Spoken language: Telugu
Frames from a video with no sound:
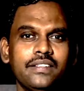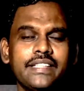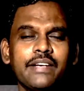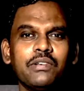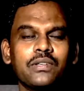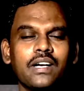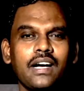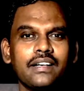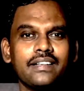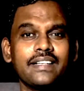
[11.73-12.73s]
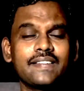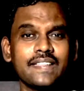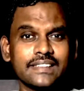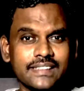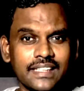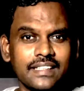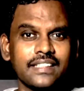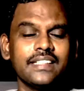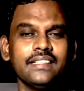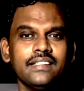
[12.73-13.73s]
దేవుని యొక్క నిత్య
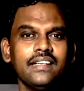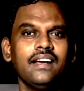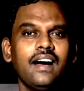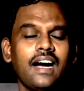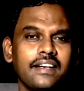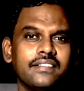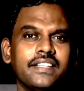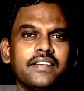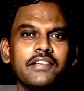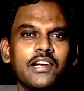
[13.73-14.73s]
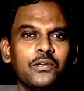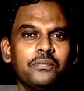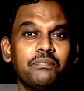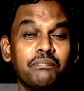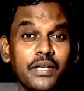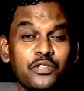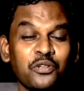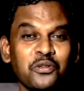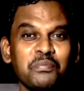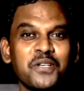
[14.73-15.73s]
సన్నిధి ఆయన దీవెనలు
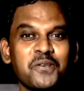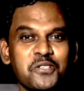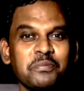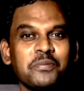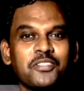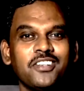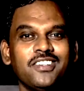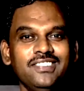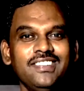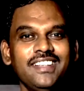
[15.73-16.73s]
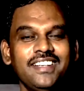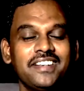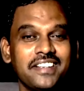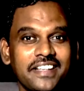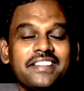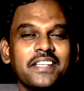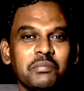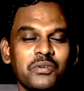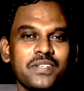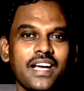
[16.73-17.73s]
మీతోనూ మీ కుటుంబంతోనూ
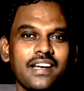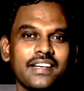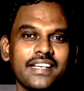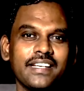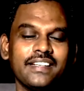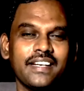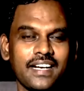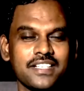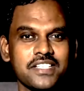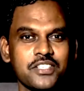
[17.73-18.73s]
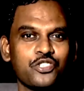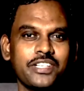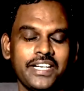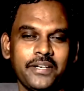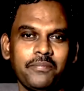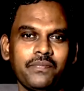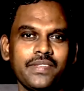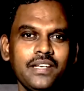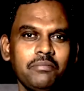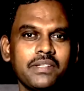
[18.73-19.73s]
నిత్యము ఉండాలని నేను ఆశిస్తున్నాను
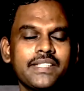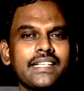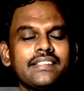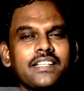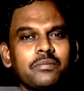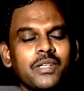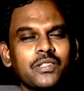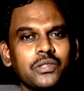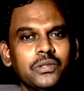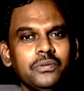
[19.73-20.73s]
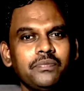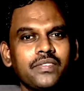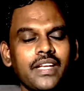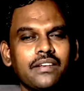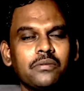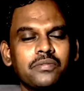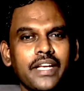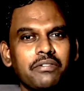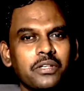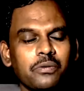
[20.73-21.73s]
ప్రత్యేకంగా ఈ దినమందు నేను
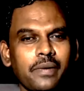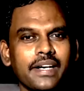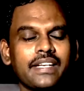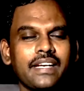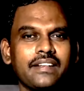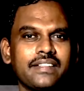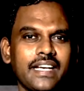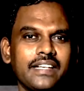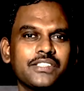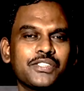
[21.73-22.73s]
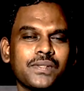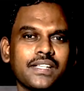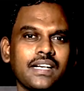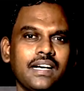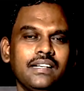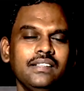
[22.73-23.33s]
దేవుని యొక్క వాక్యాన్ని ధ్యానిస్తుండగా